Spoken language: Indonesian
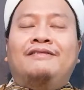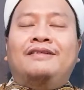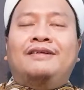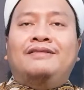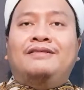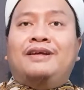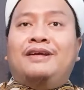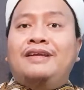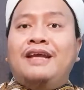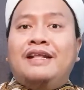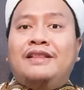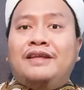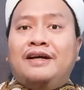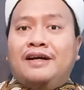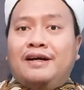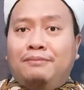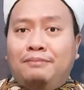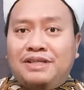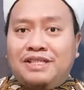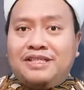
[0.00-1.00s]
Ternyata
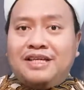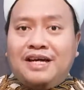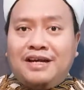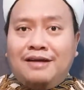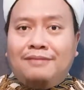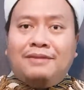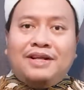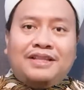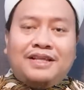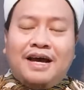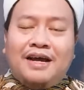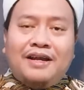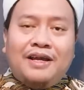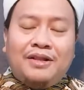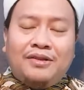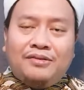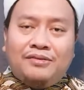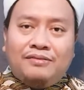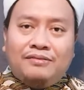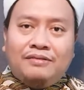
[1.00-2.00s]
kebesaran
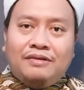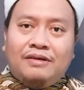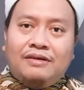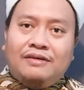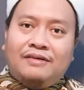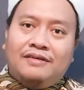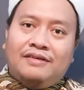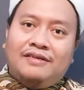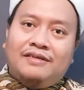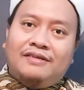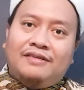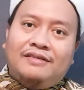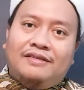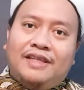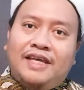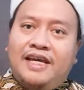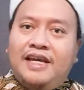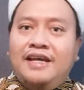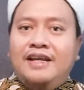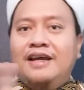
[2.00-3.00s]
matahari itu
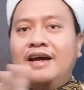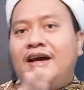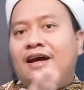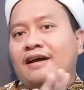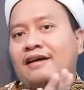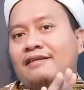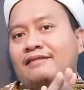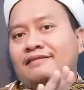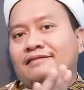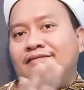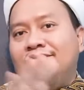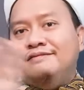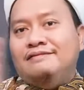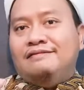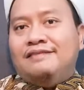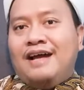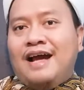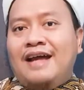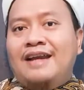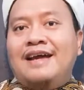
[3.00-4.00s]
tidak
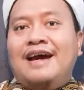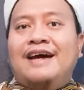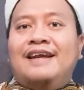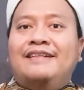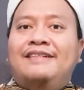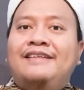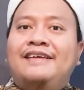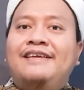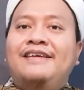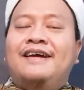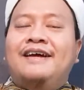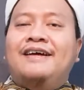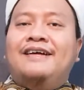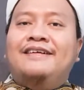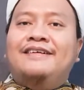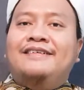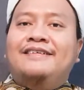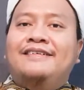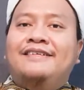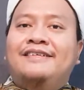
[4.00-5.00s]
ada artinya.
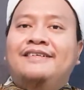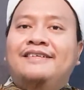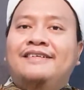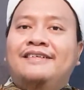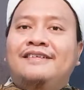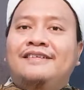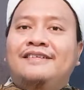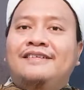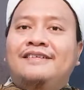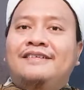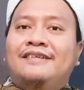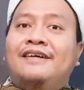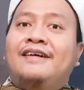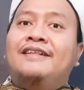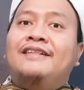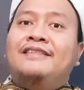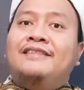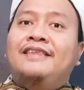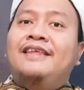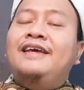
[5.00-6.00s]

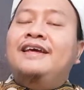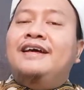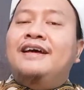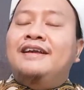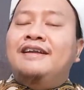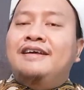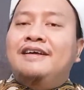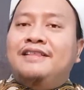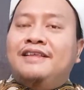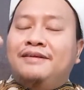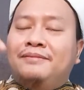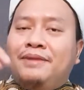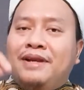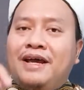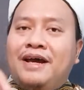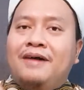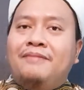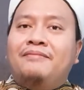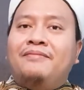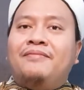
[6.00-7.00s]
Ketika dia
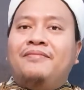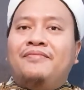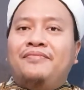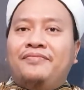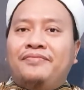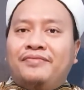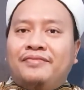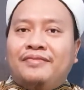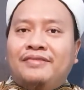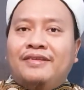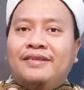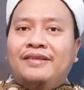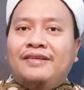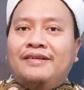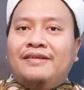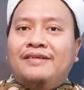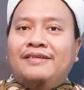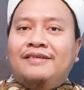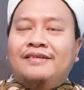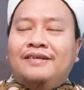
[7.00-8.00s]
terbenam,
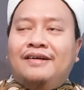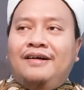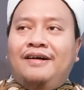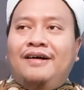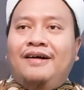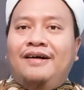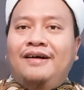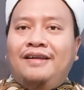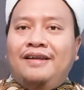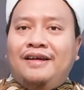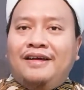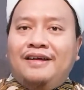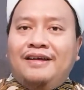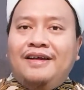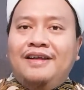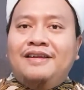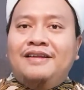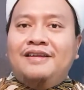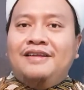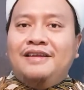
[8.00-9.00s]
qala
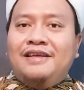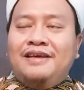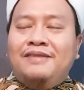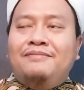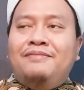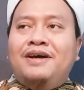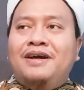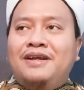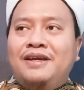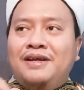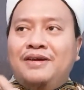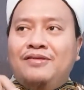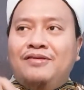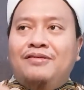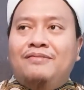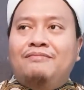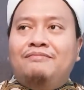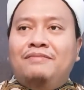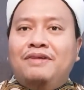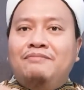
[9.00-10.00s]
inni
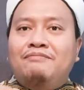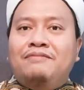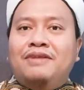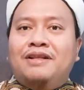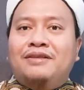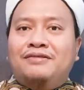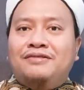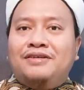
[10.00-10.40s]
bari'um mimma